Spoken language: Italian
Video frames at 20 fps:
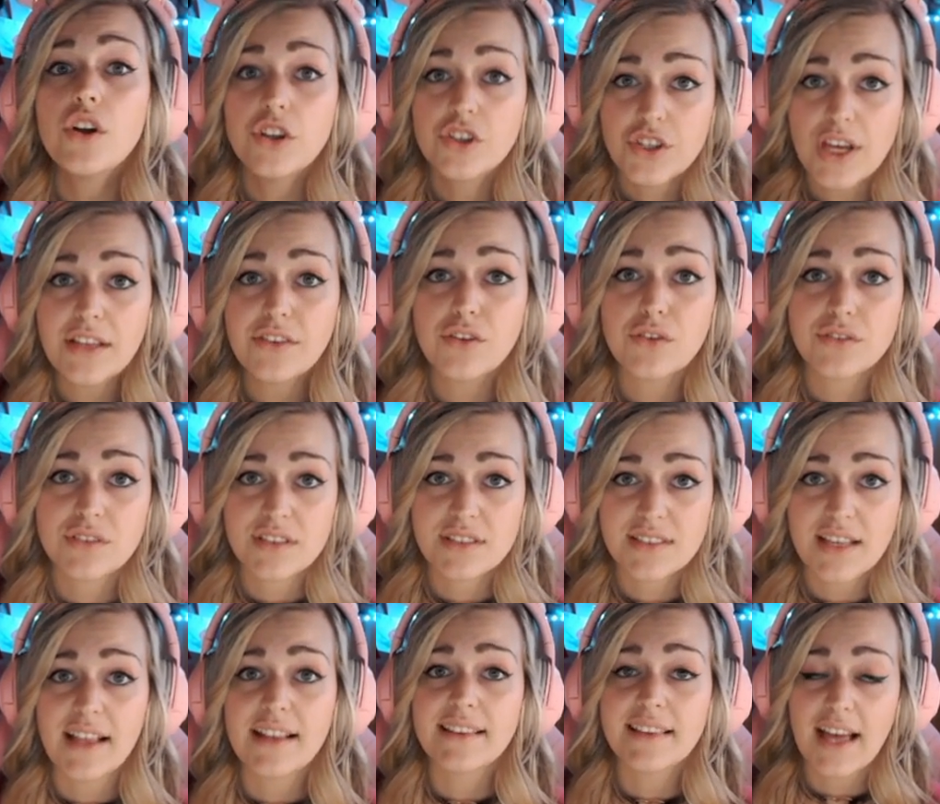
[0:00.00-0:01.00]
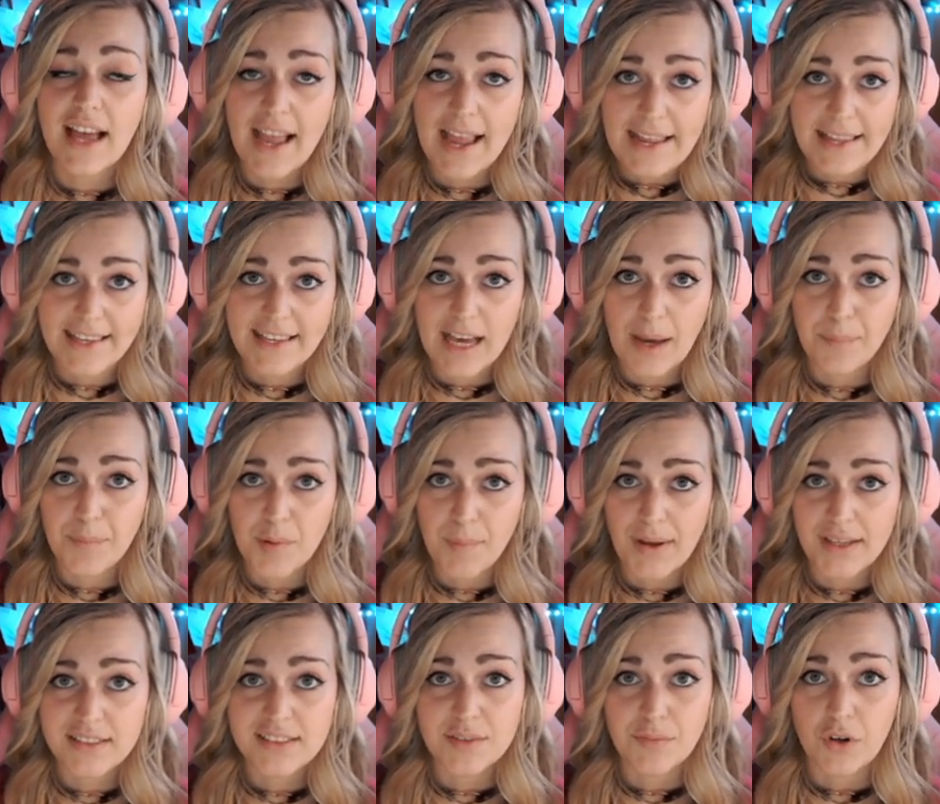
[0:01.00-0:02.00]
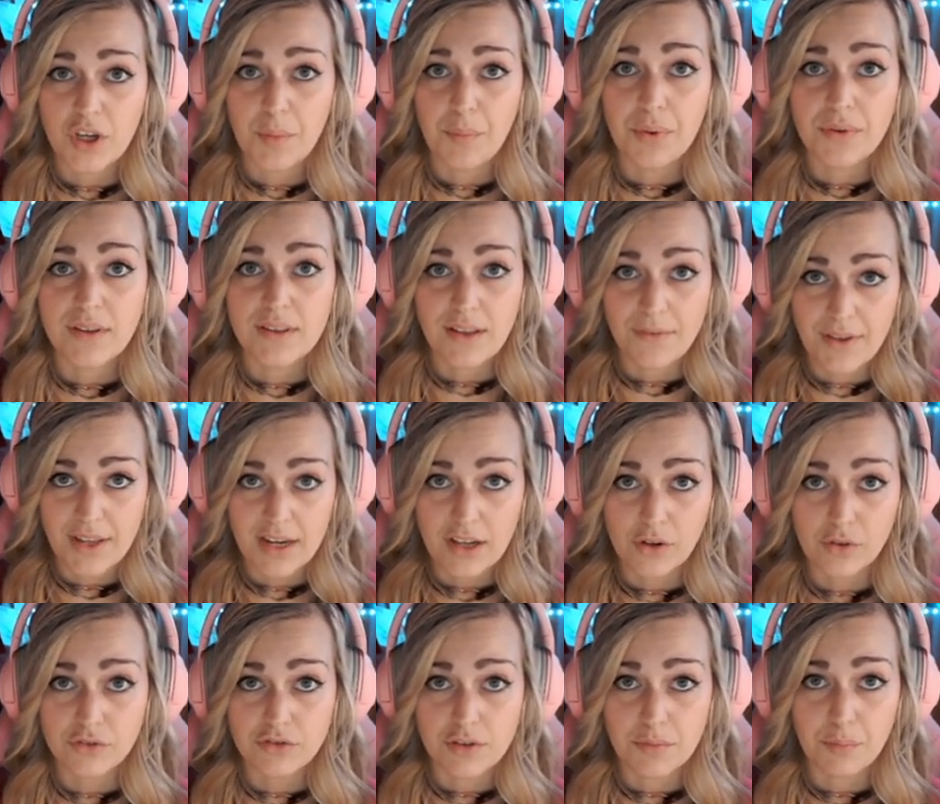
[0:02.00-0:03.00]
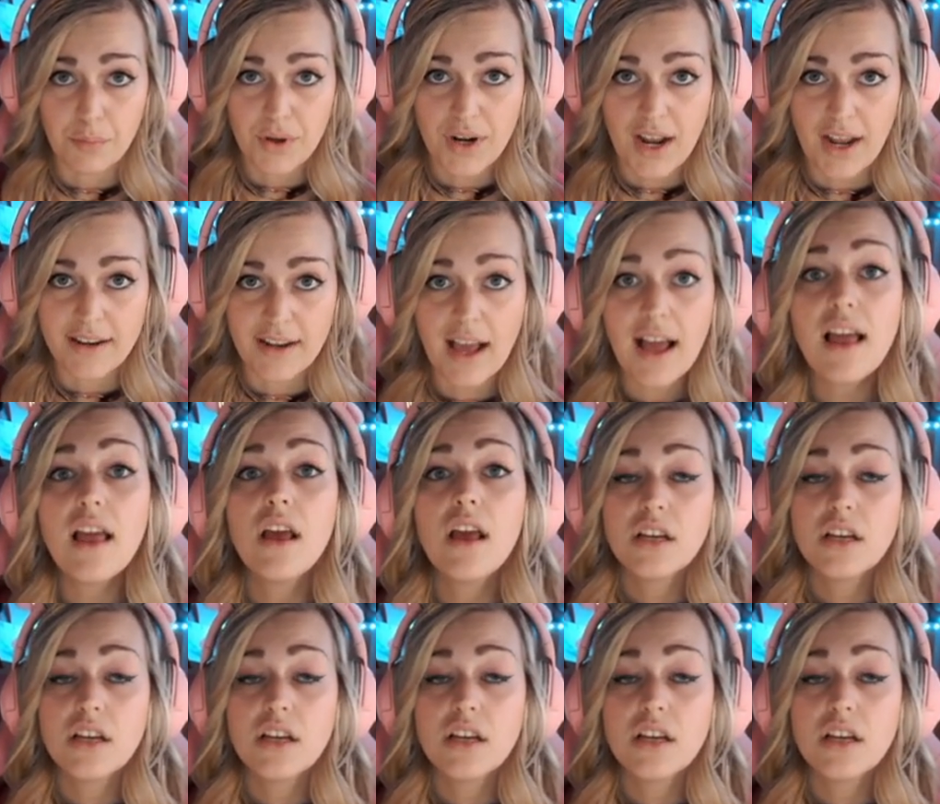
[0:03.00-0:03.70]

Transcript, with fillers: 160 è il K massimo che potete avere in contemporanea,